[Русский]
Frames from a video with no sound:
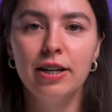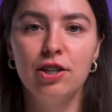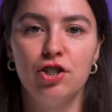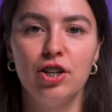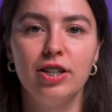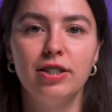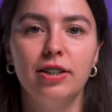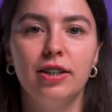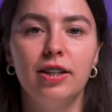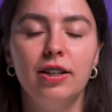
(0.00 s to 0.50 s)

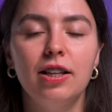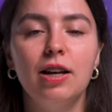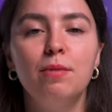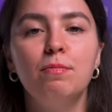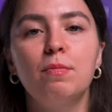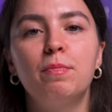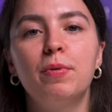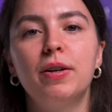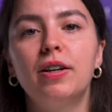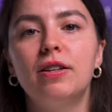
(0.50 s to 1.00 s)
Сейчас такие
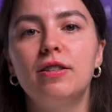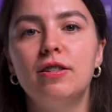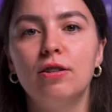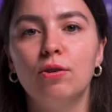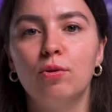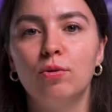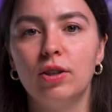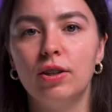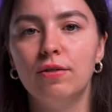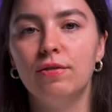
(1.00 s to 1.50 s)
лампы
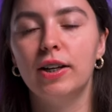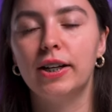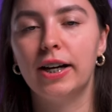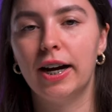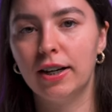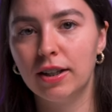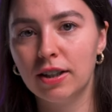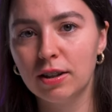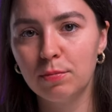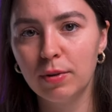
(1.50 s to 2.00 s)
проектируют и в
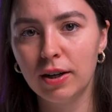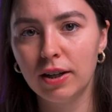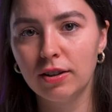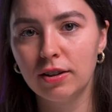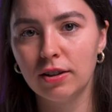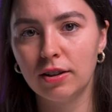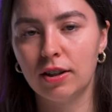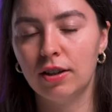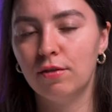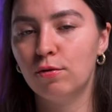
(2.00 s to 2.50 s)
локальных
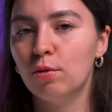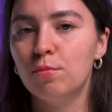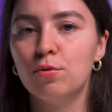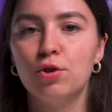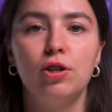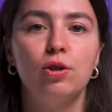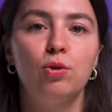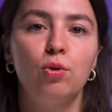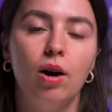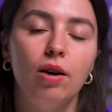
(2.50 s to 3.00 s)
брендах, и в том
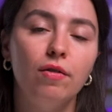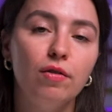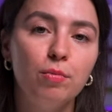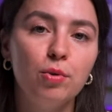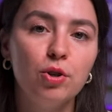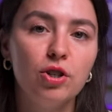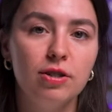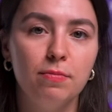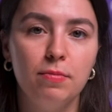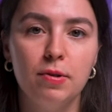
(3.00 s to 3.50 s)
же Леруа вы
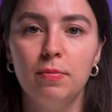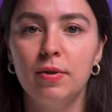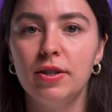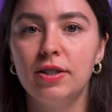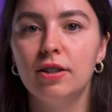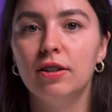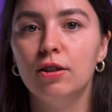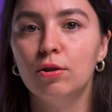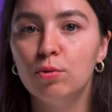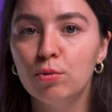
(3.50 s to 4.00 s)
можете
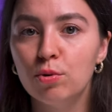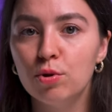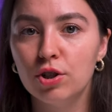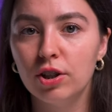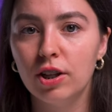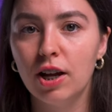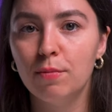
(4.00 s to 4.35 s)
приобрести такую же